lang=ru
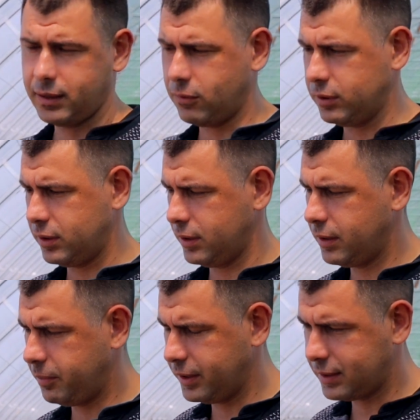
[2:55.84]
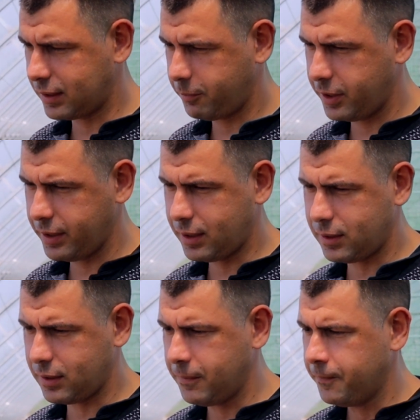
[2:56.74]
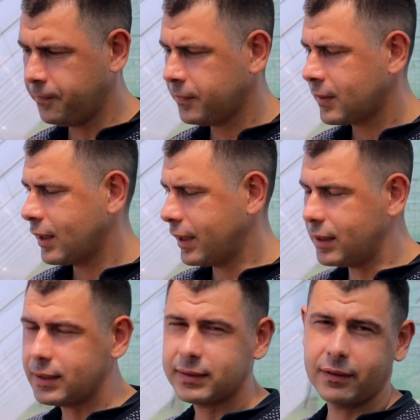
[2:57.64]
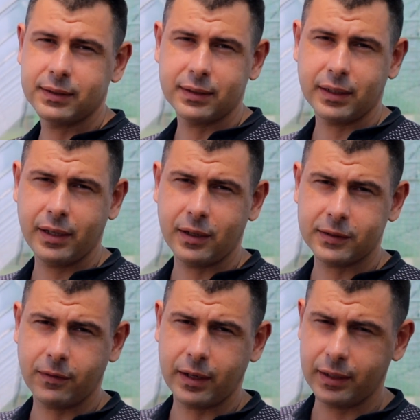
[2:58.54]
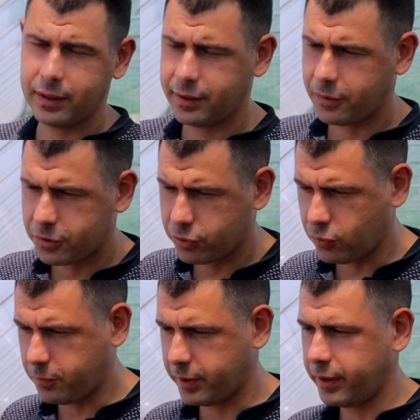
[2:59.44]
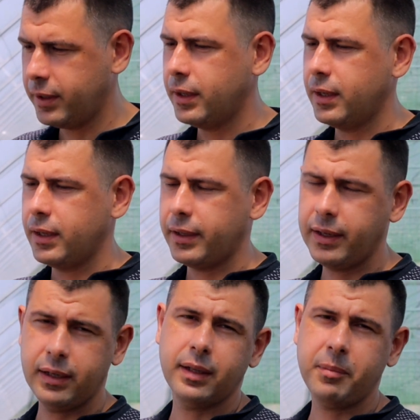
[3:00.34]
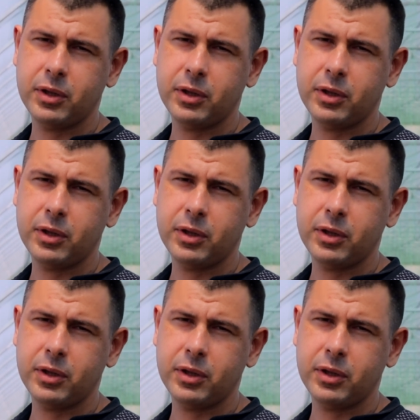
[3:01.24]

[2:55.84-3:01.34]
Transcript: когда вот теплица приехала, и она ставится на геосвай или геошурупы, или на